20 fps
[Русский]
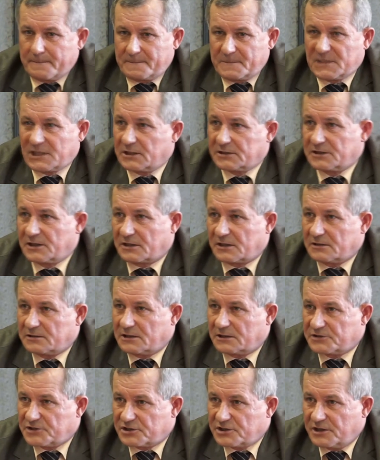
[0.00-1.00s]
накладных
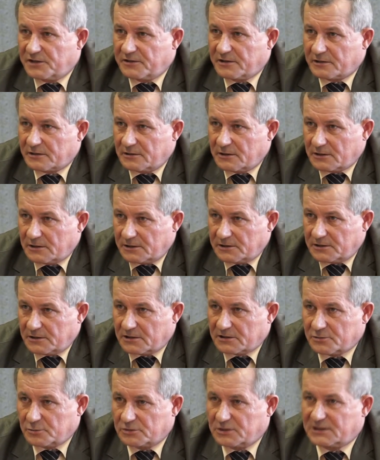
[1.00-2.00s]
отчислений на накладные
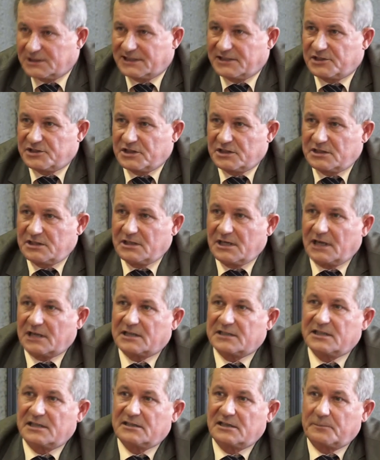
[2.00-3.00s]
расходы до 10, а
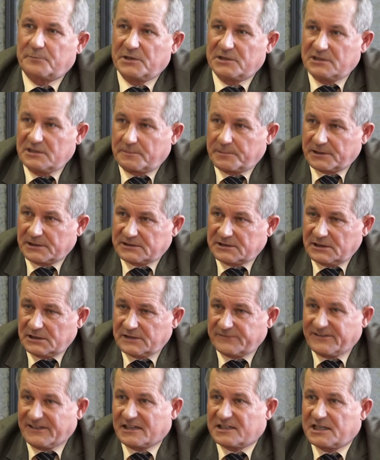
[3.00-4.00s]
где и до
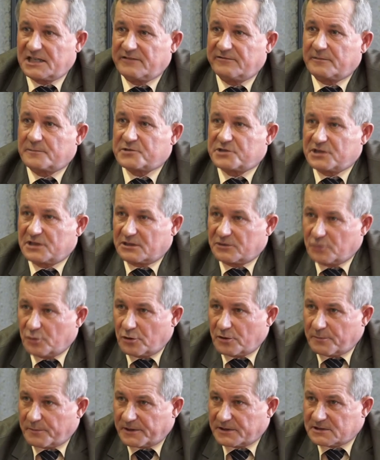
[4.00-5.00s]
5%, а где и вообще
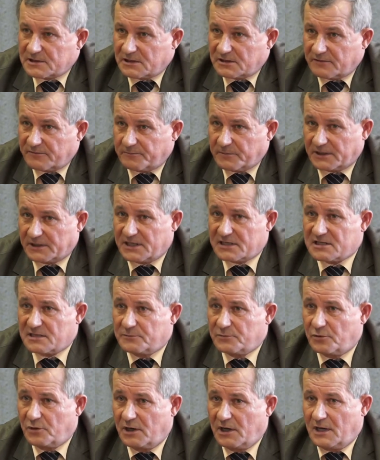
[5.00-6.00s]
0%.
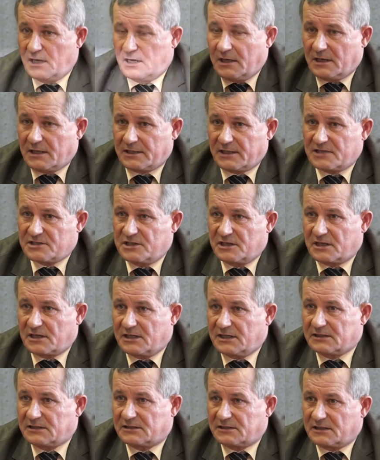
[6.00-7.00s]
По-разному, разные
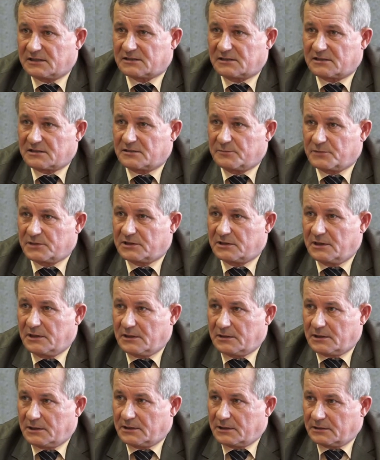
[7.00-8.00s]
гранты, так скажем, мы
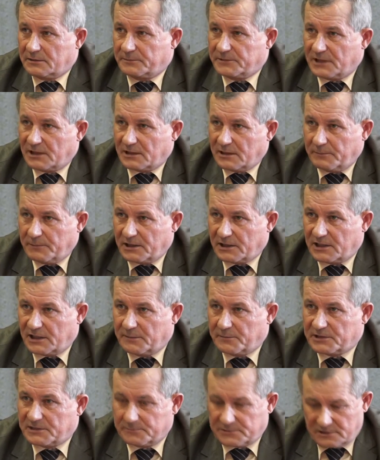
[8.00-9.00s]

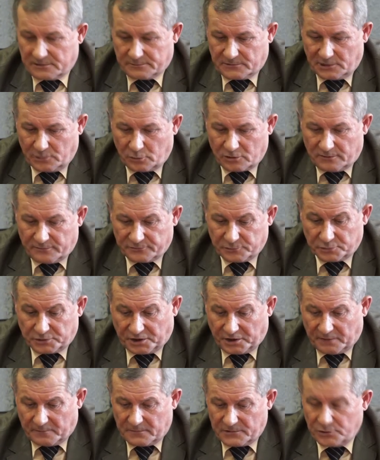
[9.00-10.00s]
облагаем этим самым налогом
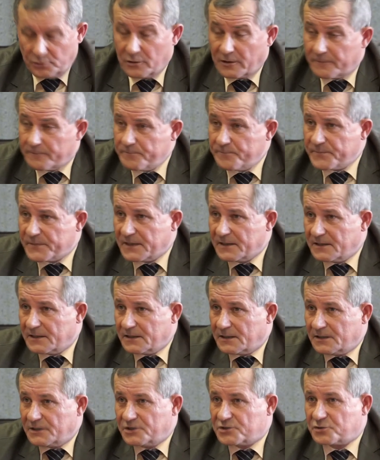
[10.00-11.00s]
внутренним. Но
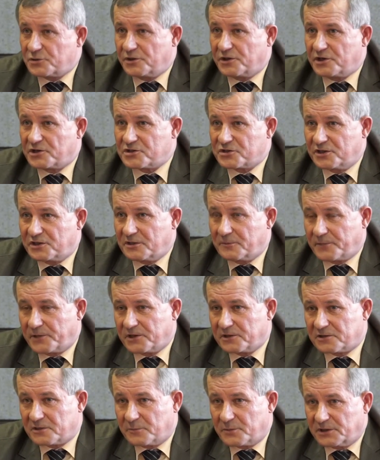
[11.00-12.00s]
еще и решение
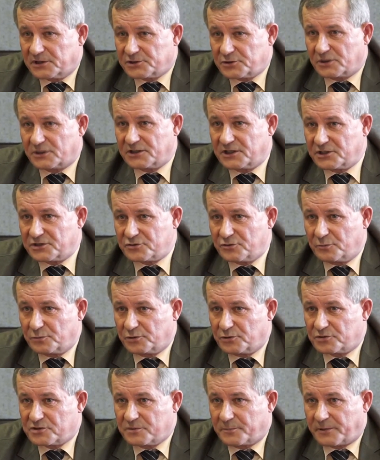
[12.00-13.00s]
принято было, еще когда я еще
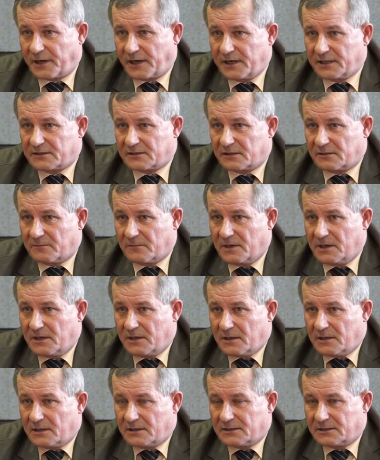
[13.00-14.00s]
будучи проректором,
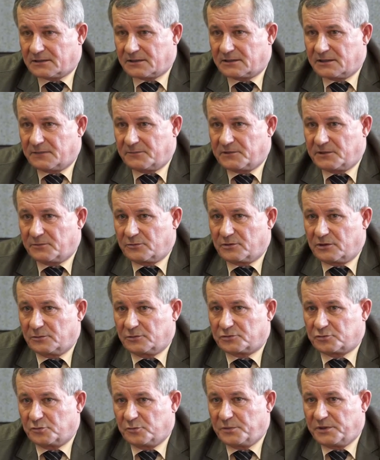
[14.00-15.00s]
э, тогда мне
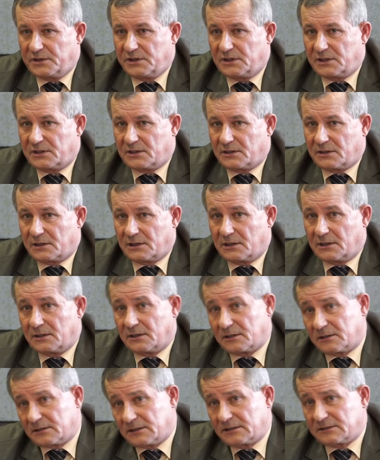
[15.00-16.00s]
удалось убедить,
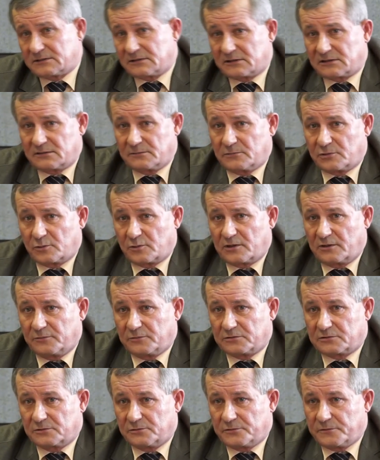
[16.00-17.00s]
э, так скажем,
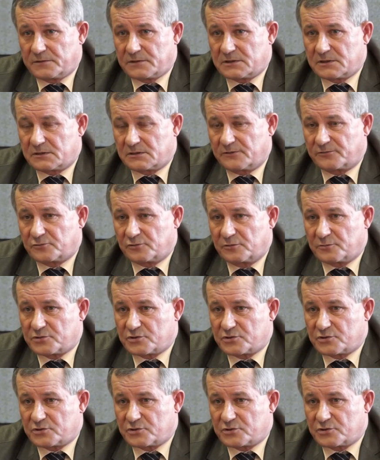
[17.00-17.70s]
руководство университета в том,